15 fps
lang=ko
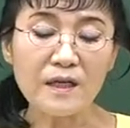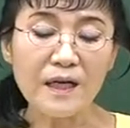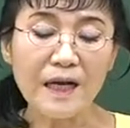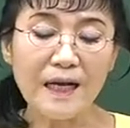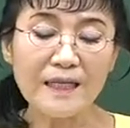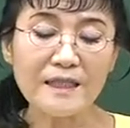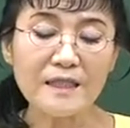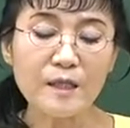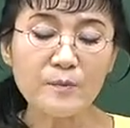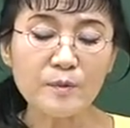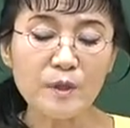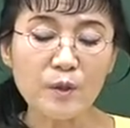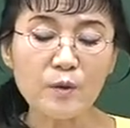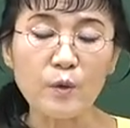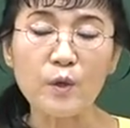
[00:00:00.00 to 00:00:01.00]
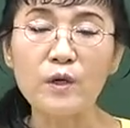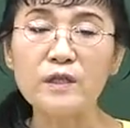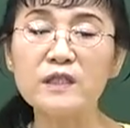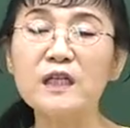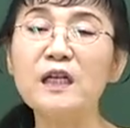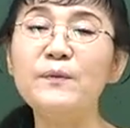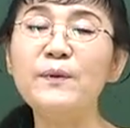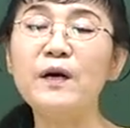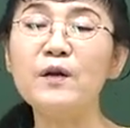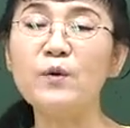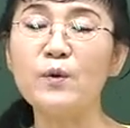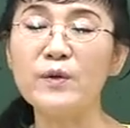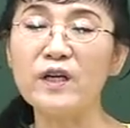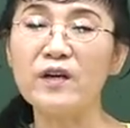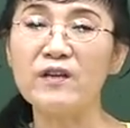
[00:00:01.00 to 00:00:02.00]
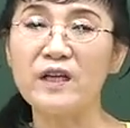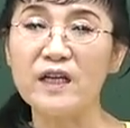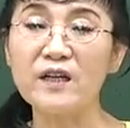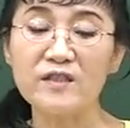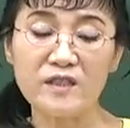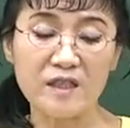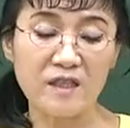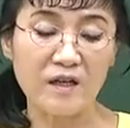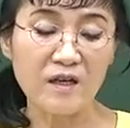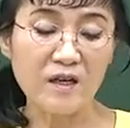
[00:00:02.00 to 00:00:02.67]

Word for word: 간접적으로 질병을 옮기거나 이거지요.